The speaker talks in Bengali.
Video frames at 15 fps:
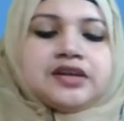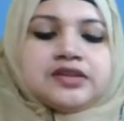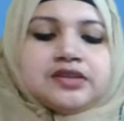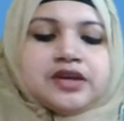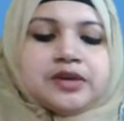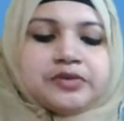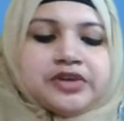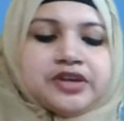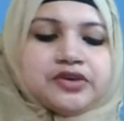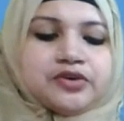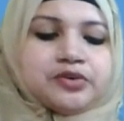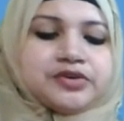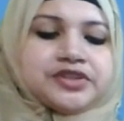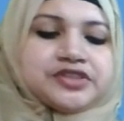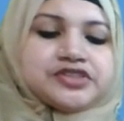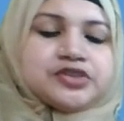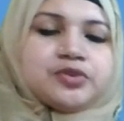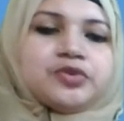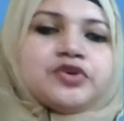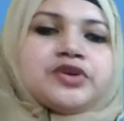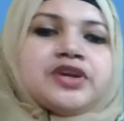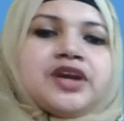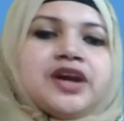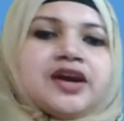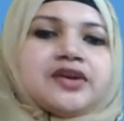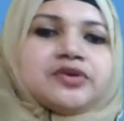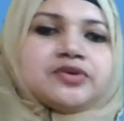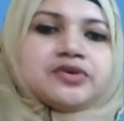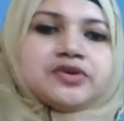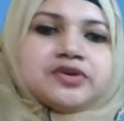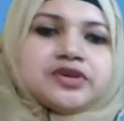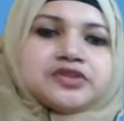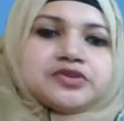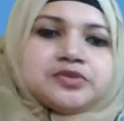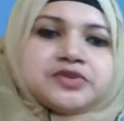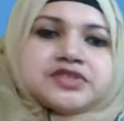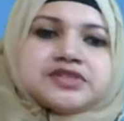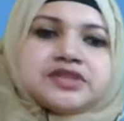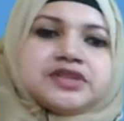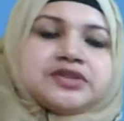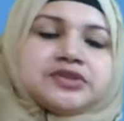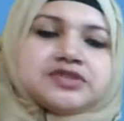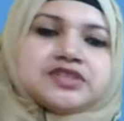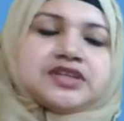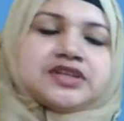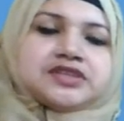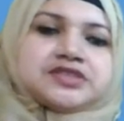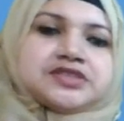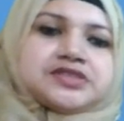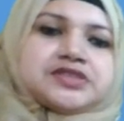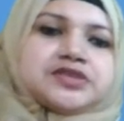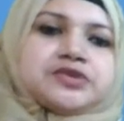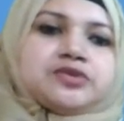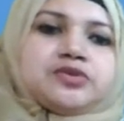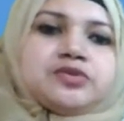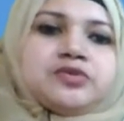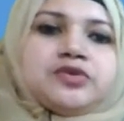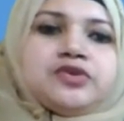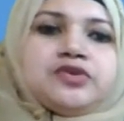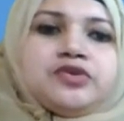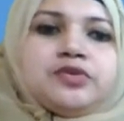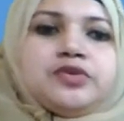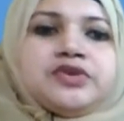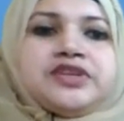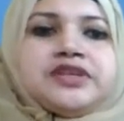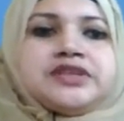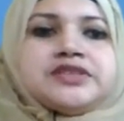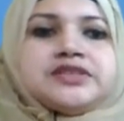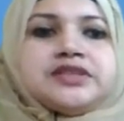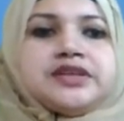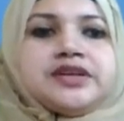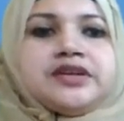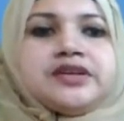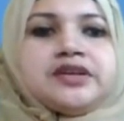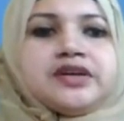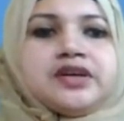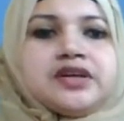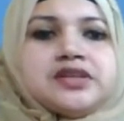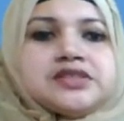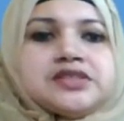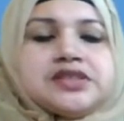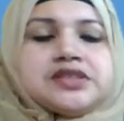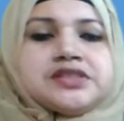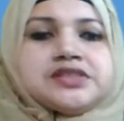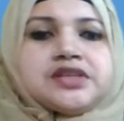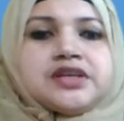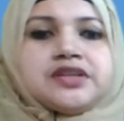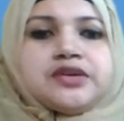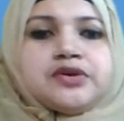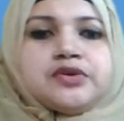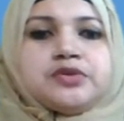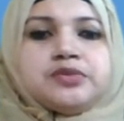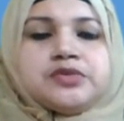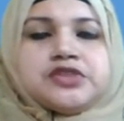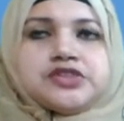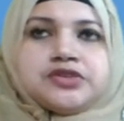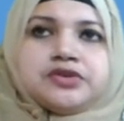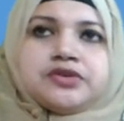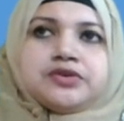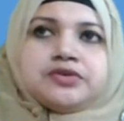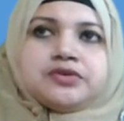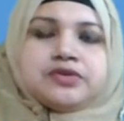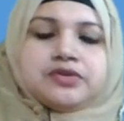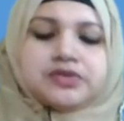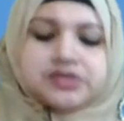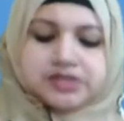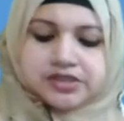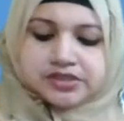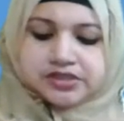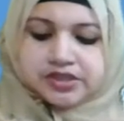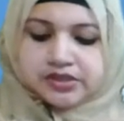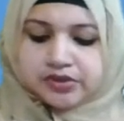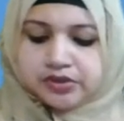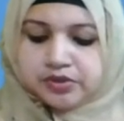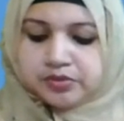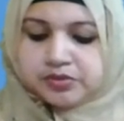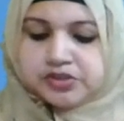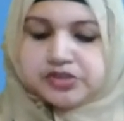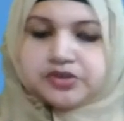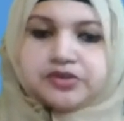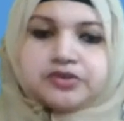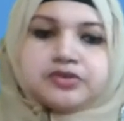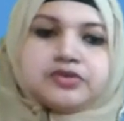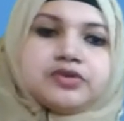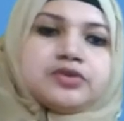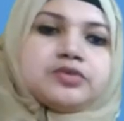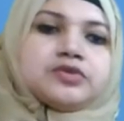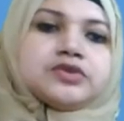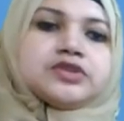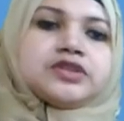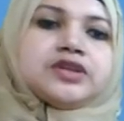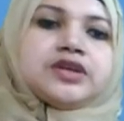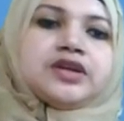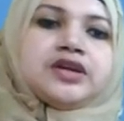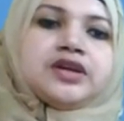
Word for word: তো আমরা রোবোটিক্স সম্পর্কে আরো একটু বিস্তারিত জানার চেষ্টা করব রোবোটিক্সের যে সাধারণ বিষয়গুলো সেই সাধারণ বিষয়গুলোর মধ্যে